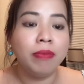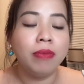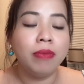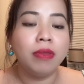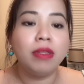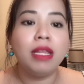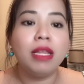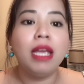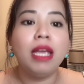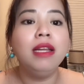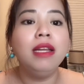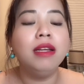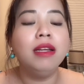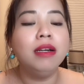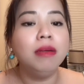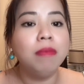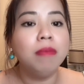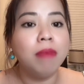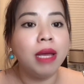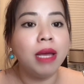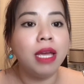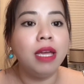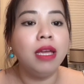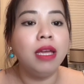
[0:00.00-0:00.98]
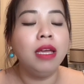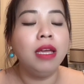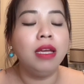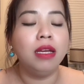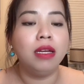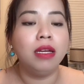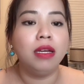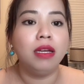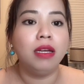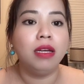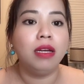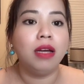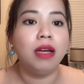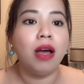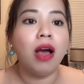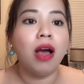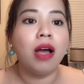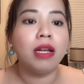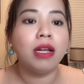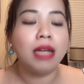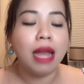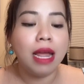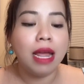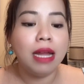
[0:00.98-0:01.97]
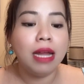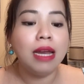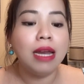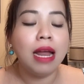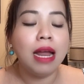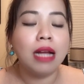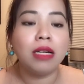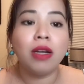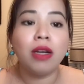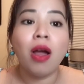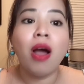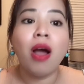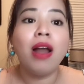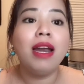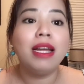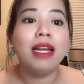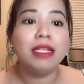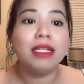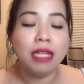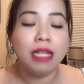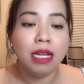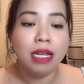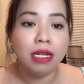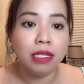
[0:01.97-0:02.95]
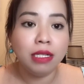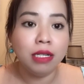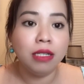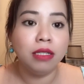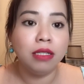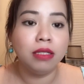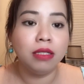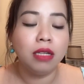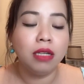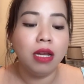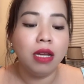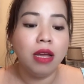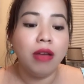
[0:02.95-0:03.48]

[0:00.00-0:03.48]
thì nước Mỹ họ thấy rằng nó là thiên đường